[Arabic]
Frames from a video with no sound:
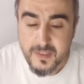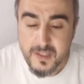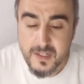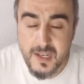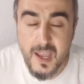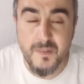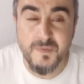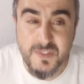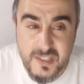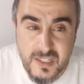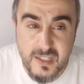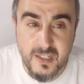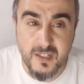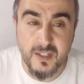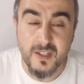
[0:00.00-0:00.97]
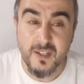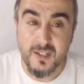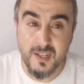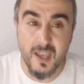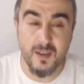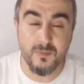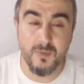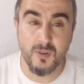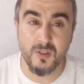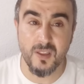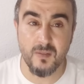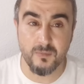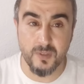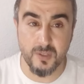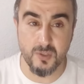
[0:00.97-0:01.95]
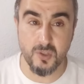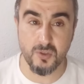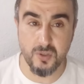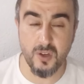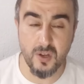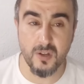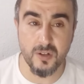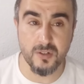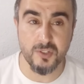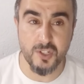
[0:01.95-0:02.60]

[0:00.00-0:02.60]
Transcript: نفسه نعم ولد عمي تقدر